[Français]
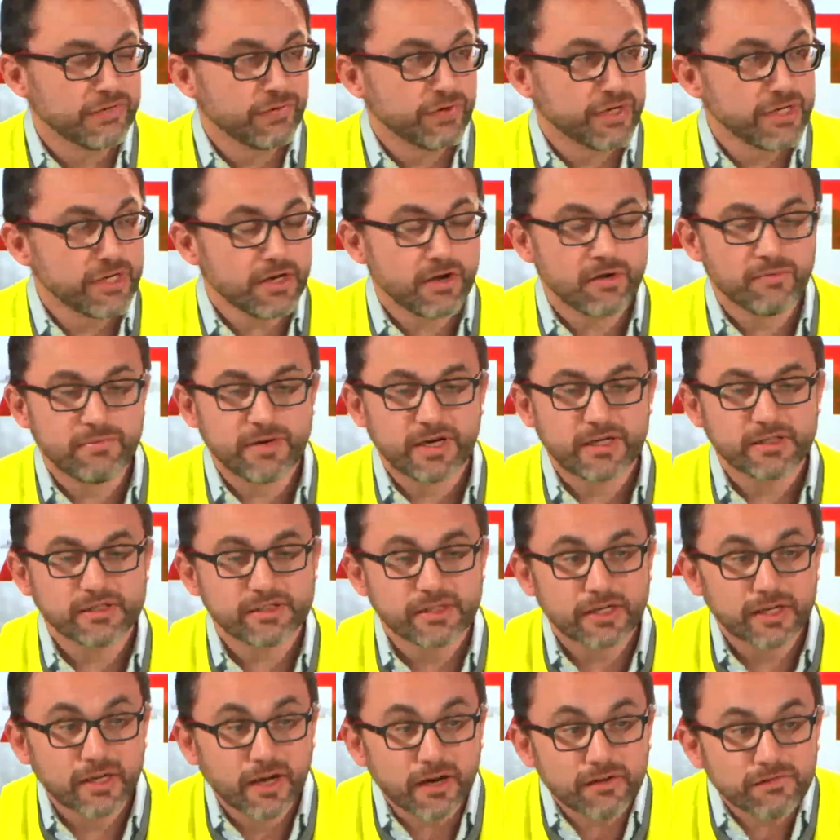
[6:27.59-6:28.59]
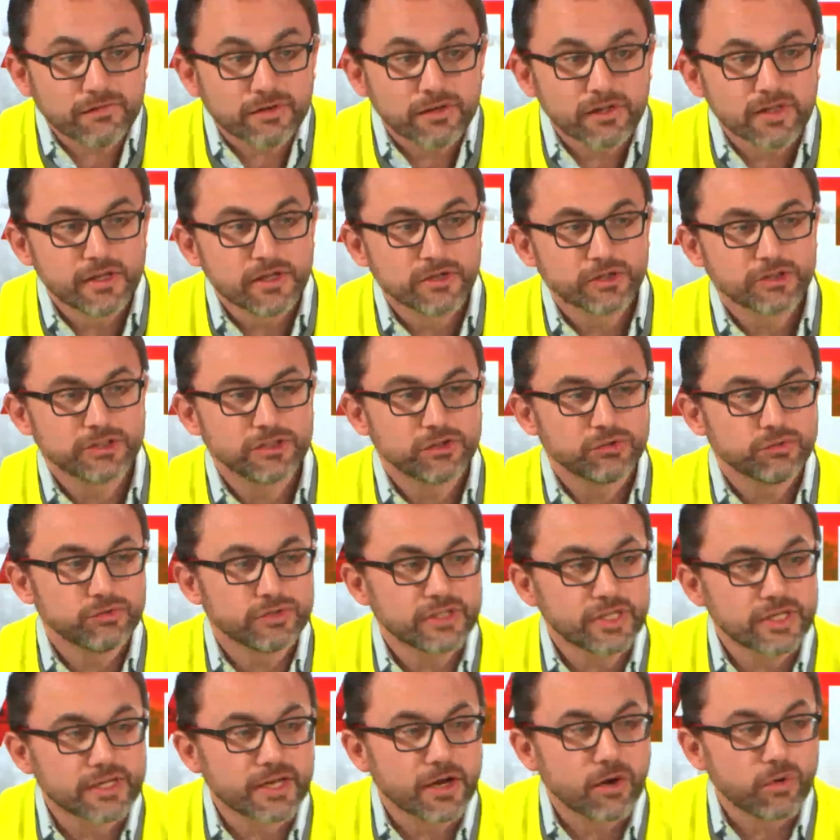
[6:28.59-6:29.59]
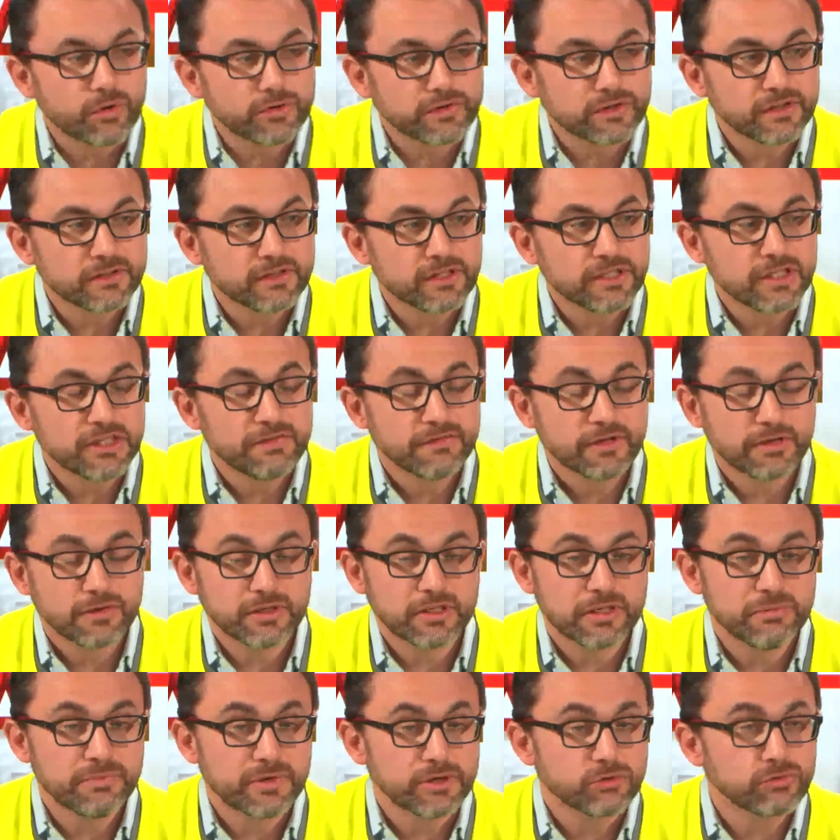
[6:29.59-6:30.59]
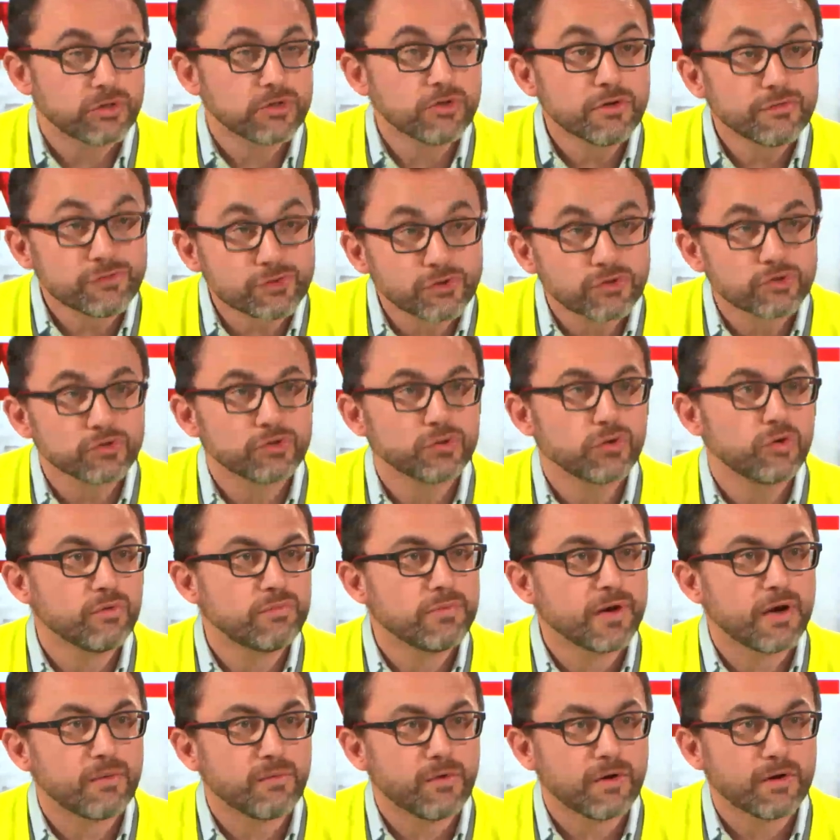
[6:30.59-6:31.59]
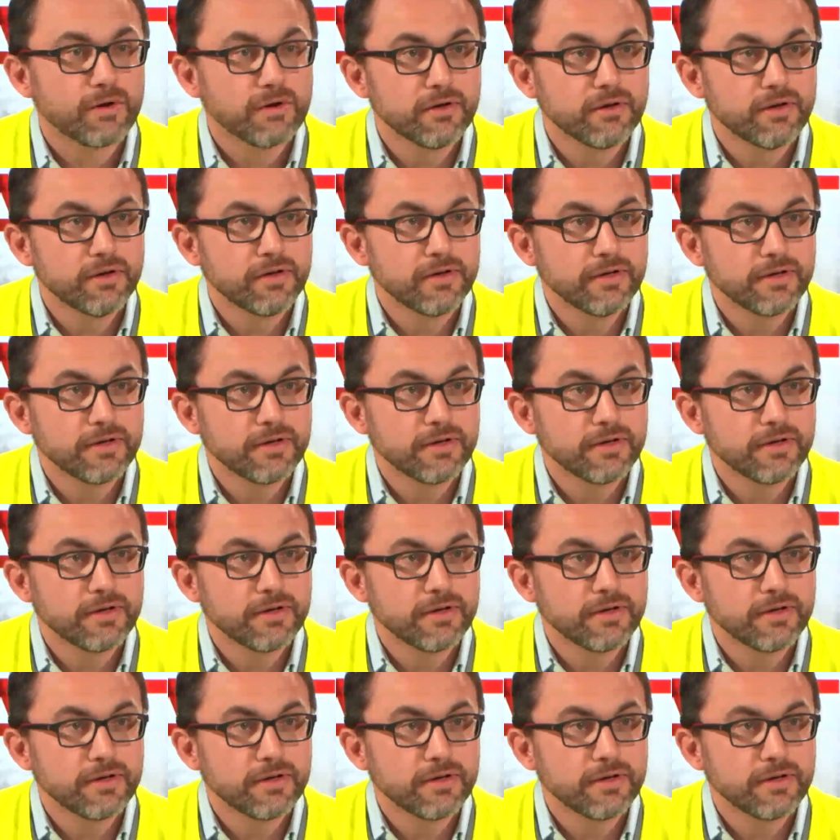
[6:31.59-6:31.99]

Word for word: Et vous voyez, à embarrasser la grave, je discutais avec un retraité qui, perçoit 900 euros par mois.